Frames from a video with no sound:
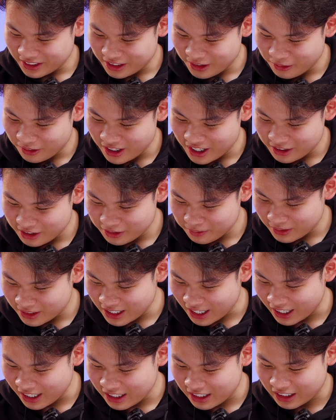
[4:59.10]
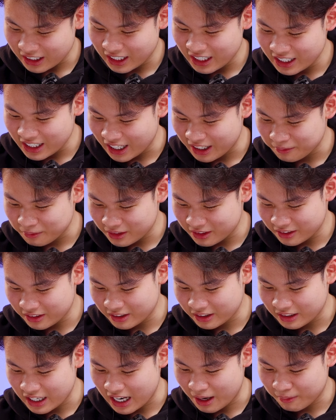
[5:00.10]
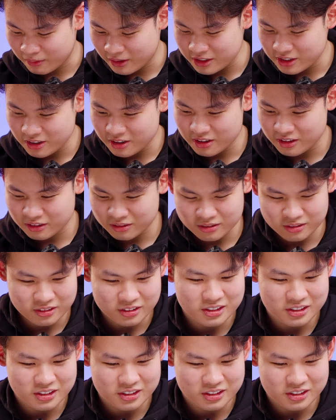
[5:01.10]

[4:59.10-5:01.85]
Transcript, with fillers: mà nhiều khi thì mình thấy là cái này mình được làm ra cho